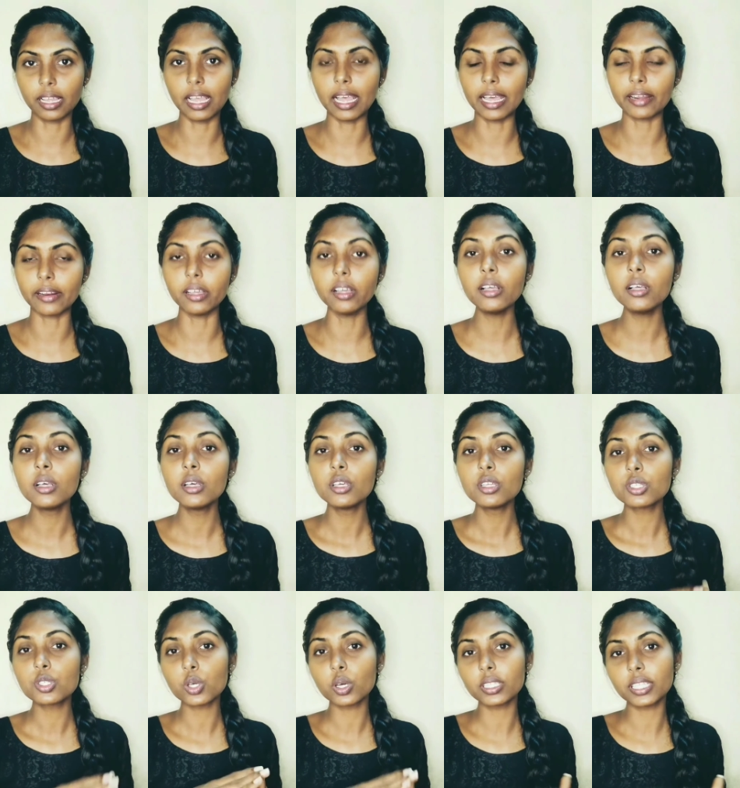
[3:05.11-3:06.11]
ஹேரை
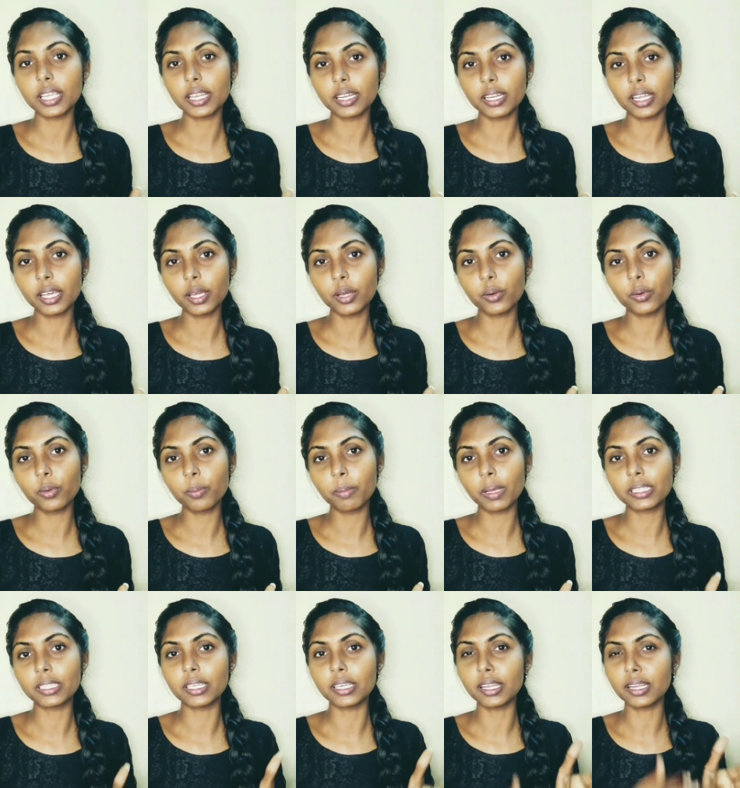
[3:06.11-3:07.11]
ஸோ அது என்ன ஆகும்னு
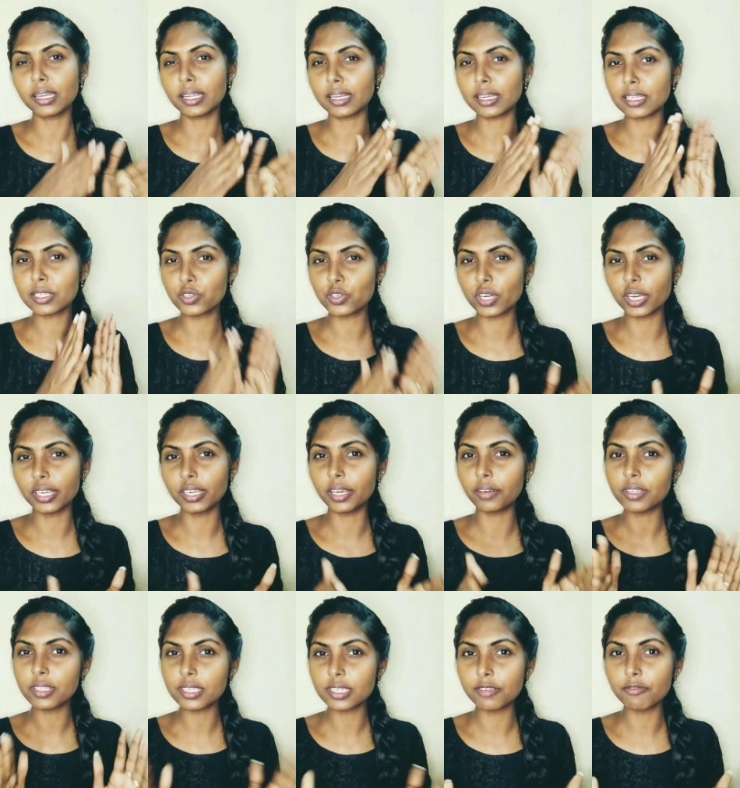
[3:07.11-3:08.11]
பார்த்தீங்கன்னா நல்லா
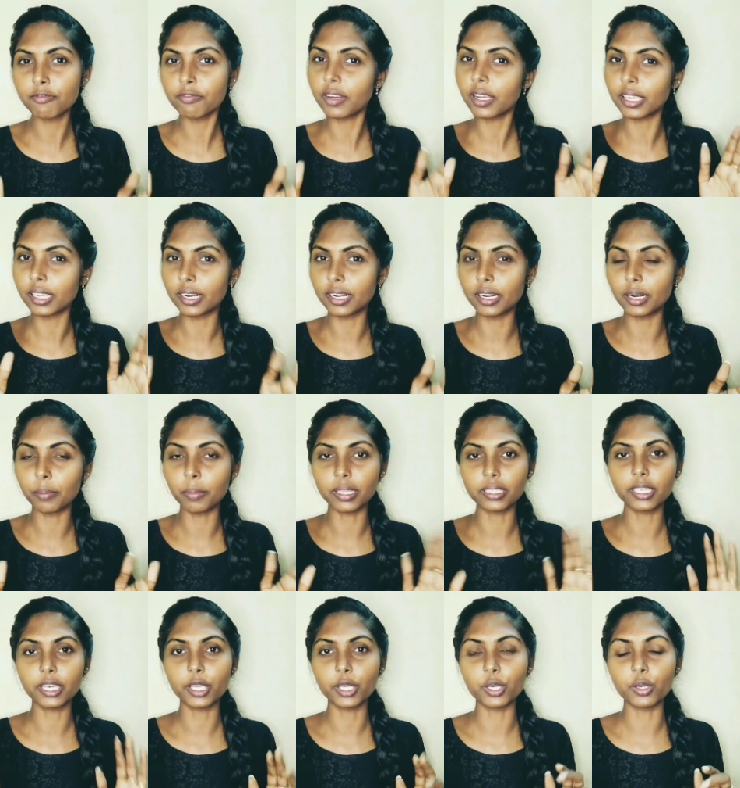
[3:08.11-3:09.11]
ஸ்ட்ரெயிட்டாகவே ஸ்டிஃபா இருக்கிற
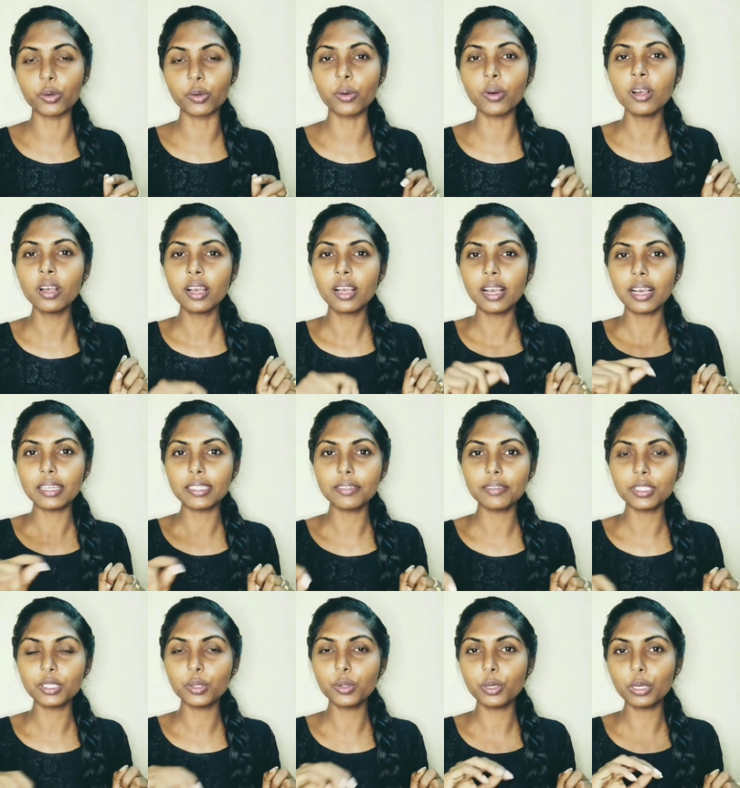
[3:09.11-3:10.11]
மாதிரி இருக்கும் அது
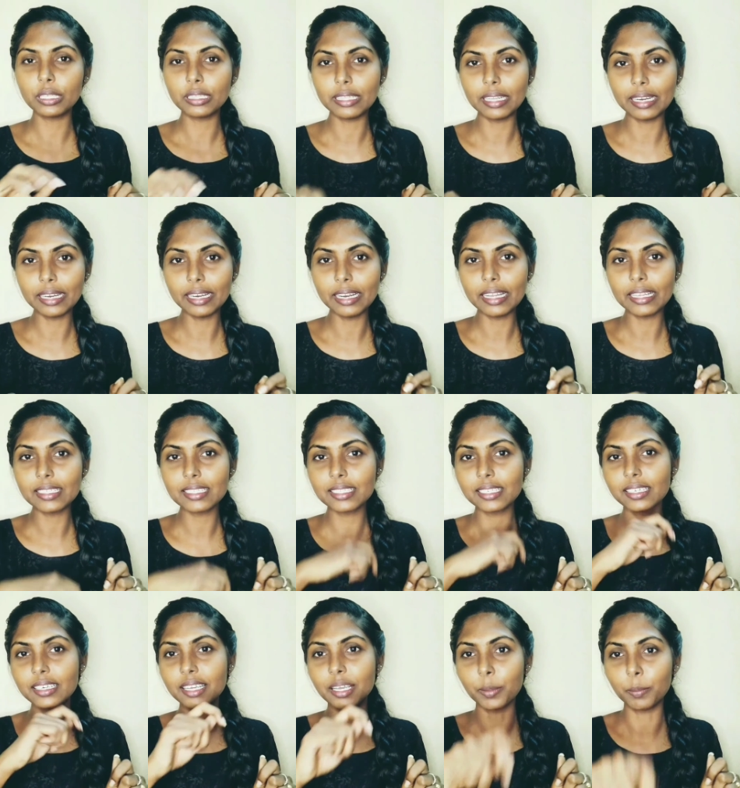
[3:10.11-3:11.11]
வந்து ஒரு த்ரீ
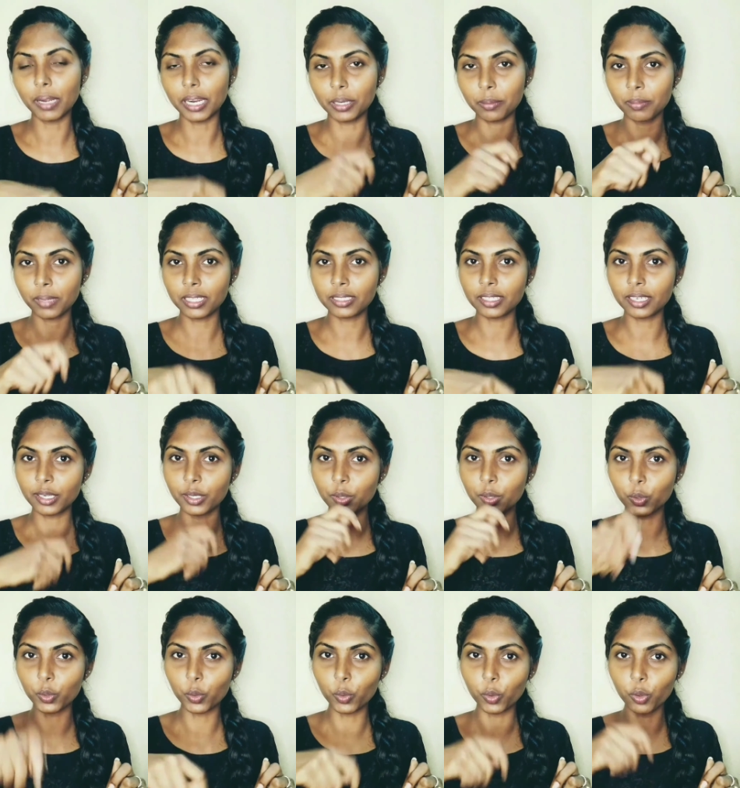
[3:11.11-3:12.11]
டேஸ்க்கு நீங்கள் பன் மாதிரி
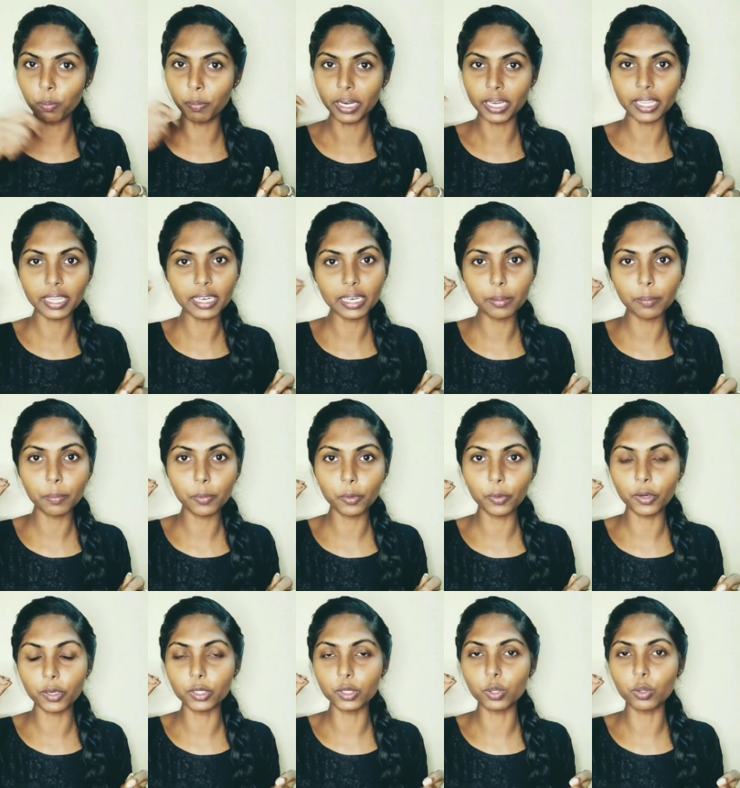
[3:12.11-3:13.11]
ஒரு ரோல் பண்ணி கிளிப்
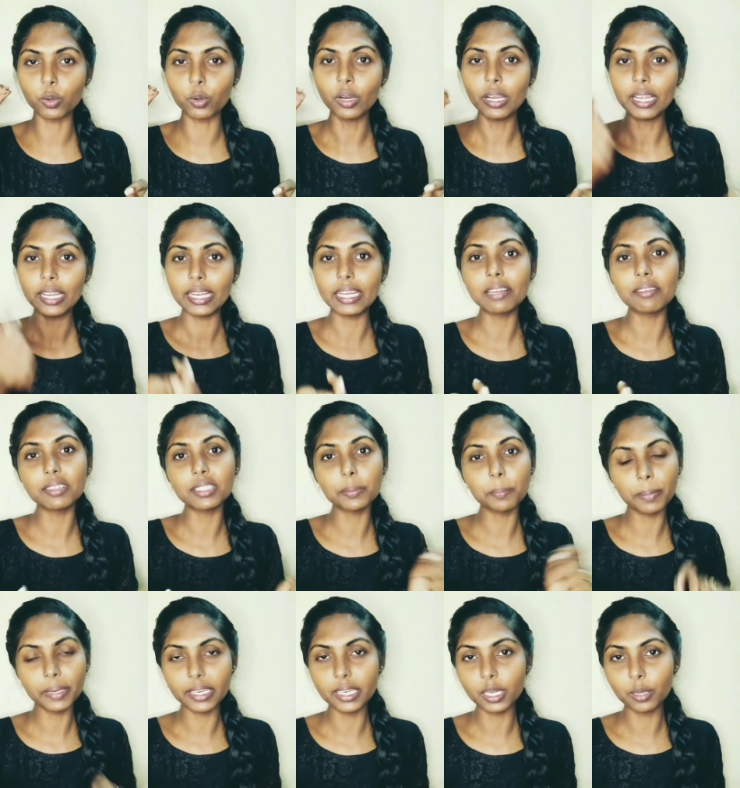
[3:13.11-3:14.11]
போடுறதோ இல்லை வந்து
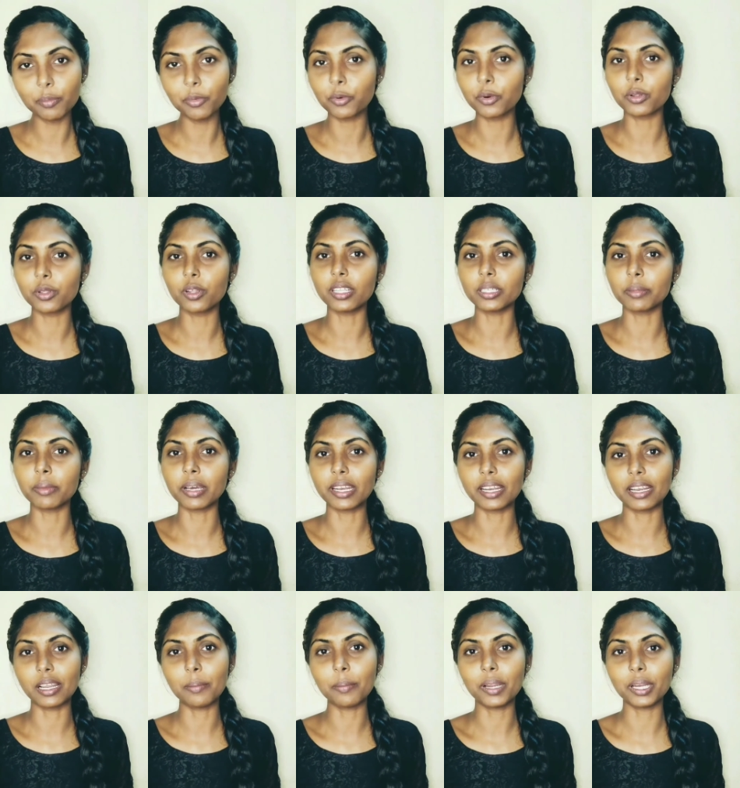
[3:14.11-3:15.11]
பின்னல் போடுறதோ அந்த
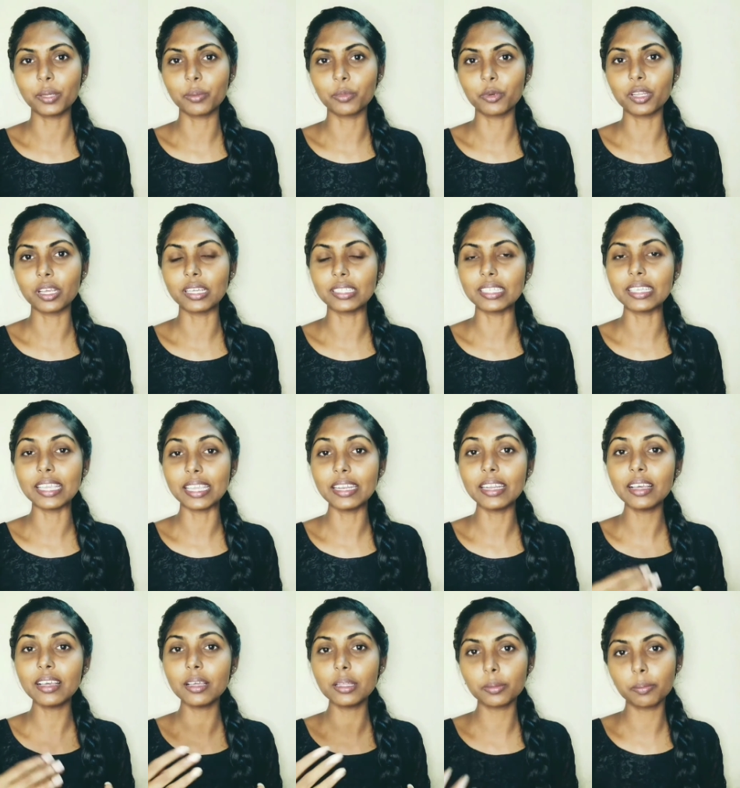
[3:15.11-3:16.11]
மாதிரிலாம் பண்ண முடியாது
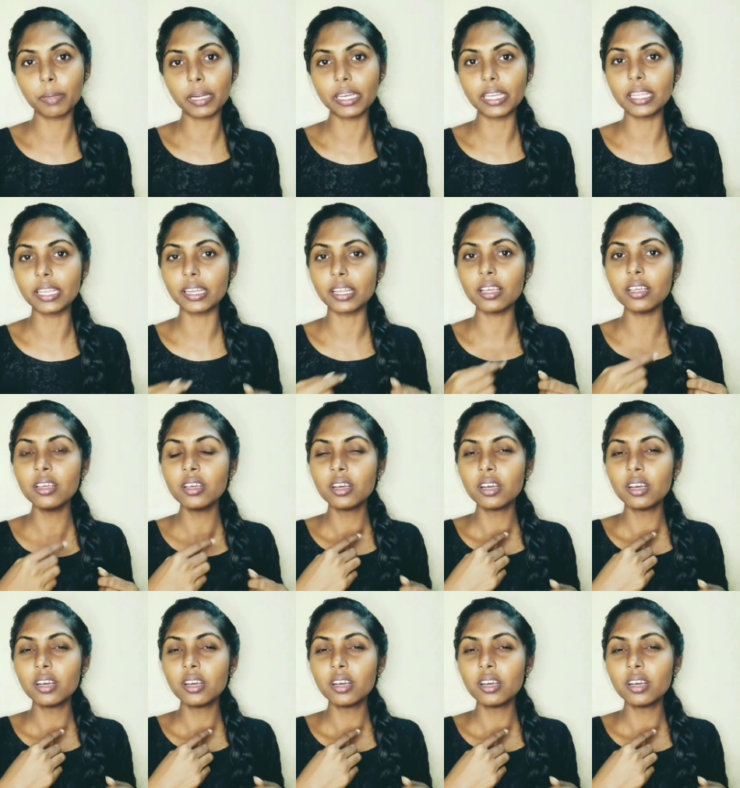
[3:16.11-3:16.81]
ஏன்னா அது பண்ணீங்கன்னா